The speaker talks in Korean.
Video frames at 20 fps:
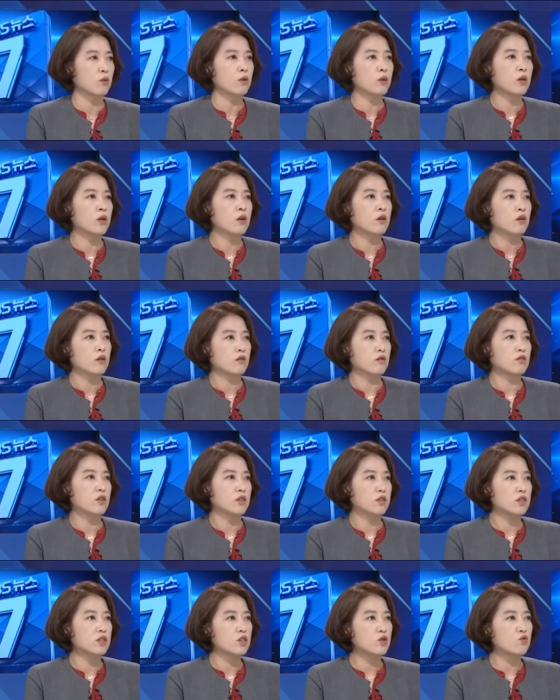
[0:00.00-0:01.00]
예. 그런데
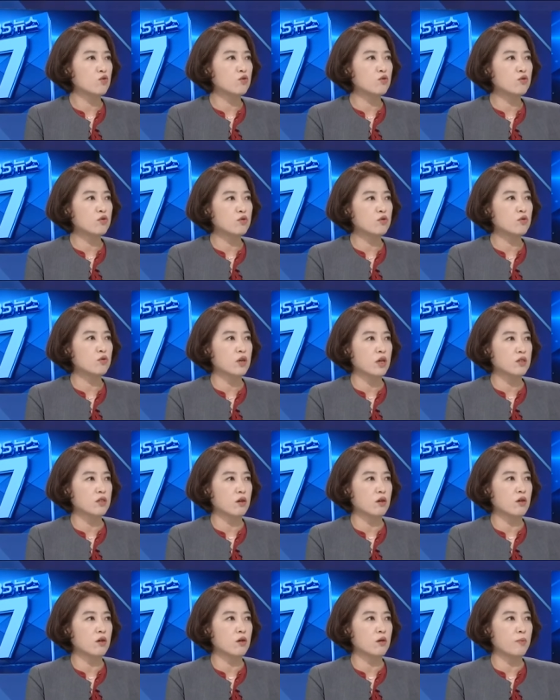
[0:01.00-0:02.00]
이제
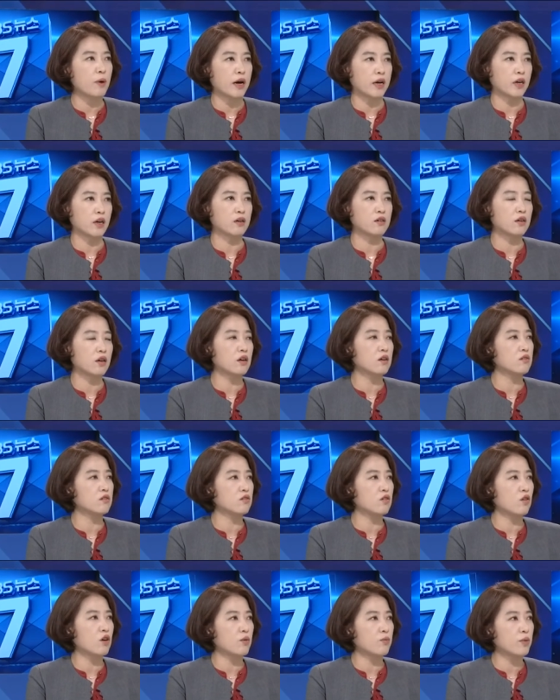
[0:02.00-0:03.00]
시군구에서 발행을 하는
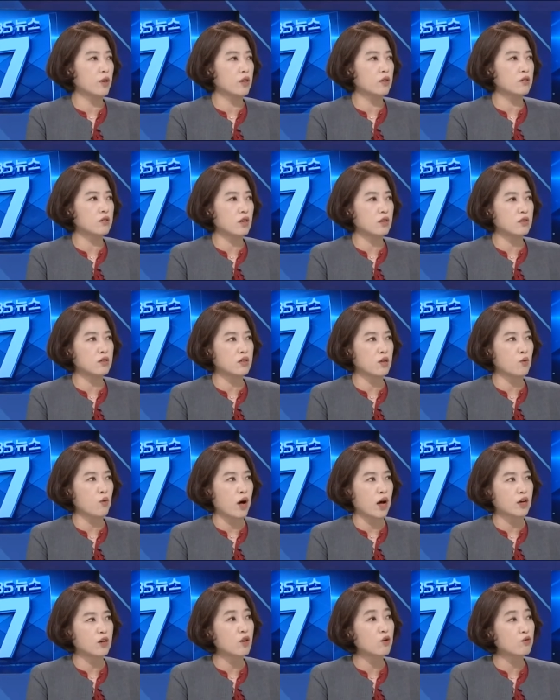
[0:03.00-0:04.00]
지역화폐는 사실상
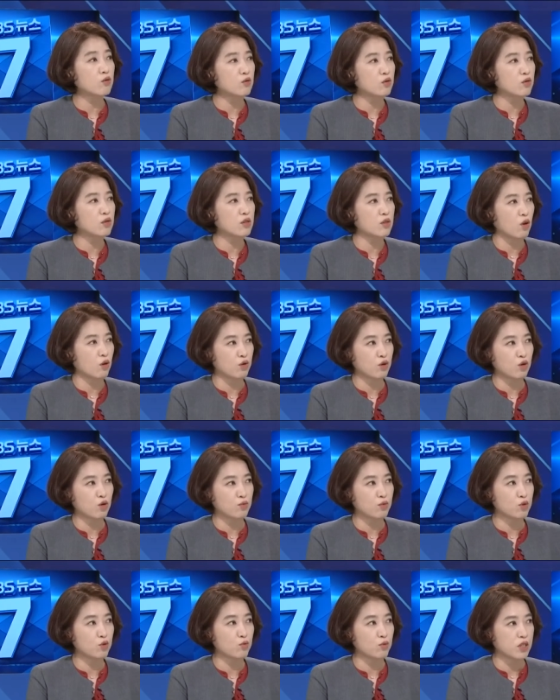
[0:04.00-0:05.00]
광역으로 쓰기는
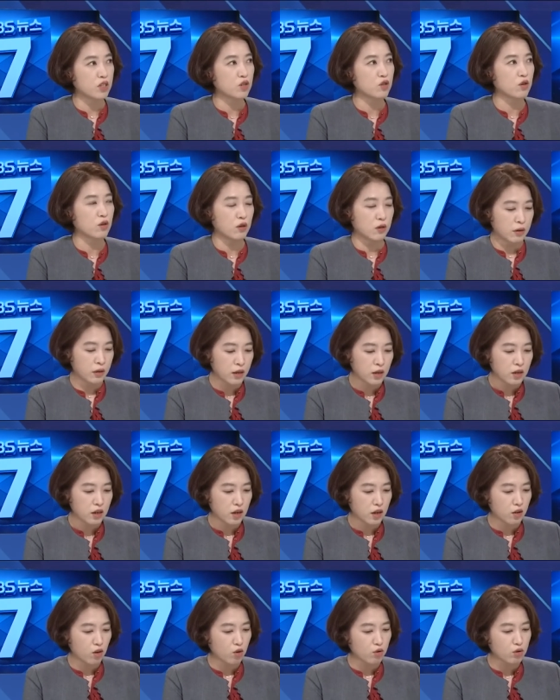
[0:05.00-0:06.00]
어려움이 좀 음. 있죠. 아.
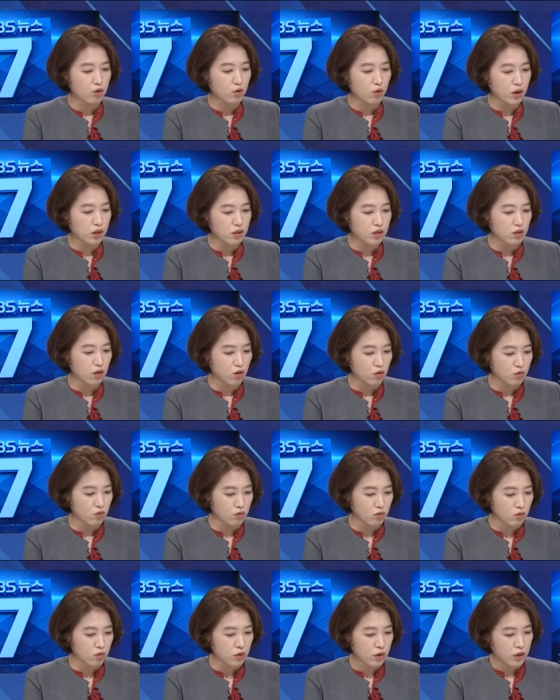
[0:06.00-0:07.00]
그러니까 경기도 같은
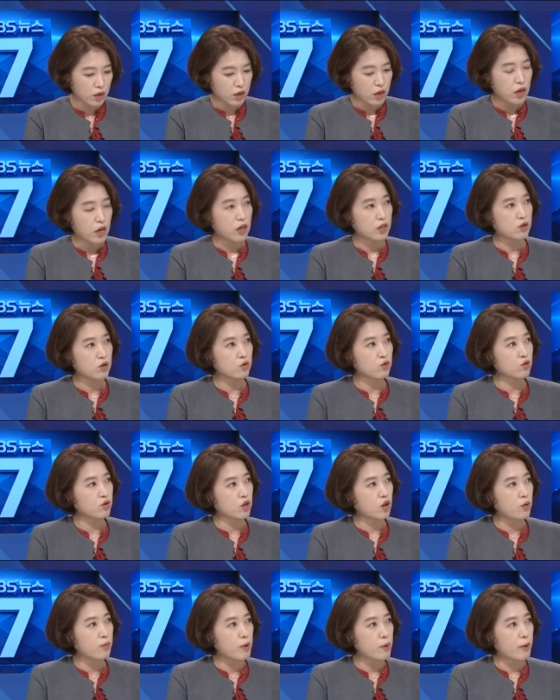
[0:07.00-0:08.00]
경우에서도
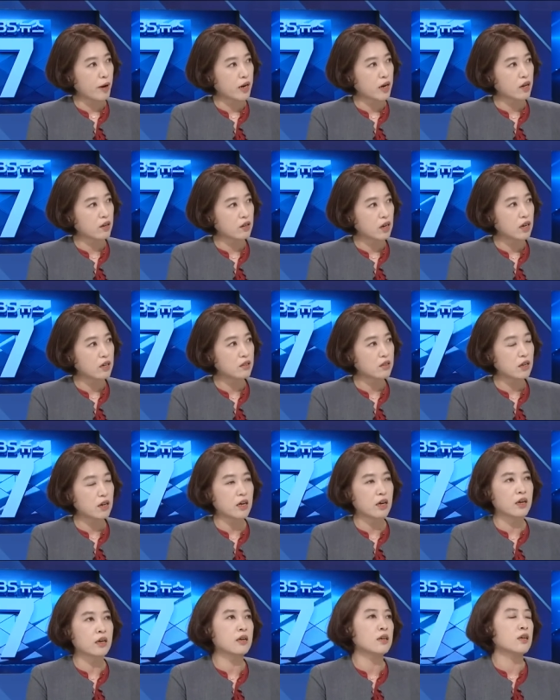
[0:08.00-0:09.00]
지역화폐 발행을 할
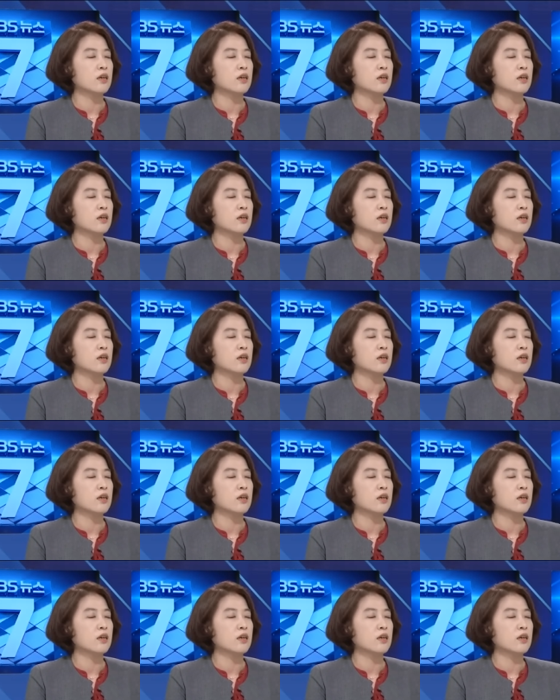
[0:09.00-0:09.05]
때